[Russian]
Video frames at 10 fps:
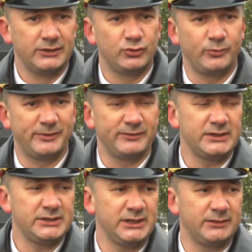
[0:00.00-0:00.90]
то
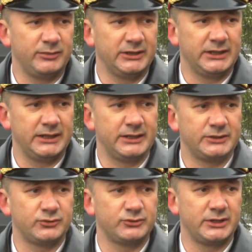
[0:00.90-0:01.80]
первоначально была
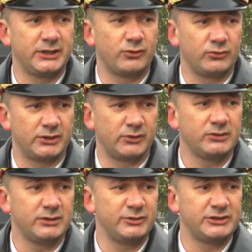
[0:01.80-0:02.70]
создана рота,
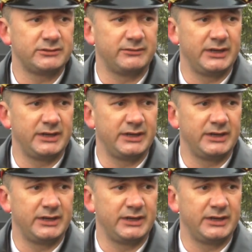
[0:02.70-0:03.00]
рота быстрого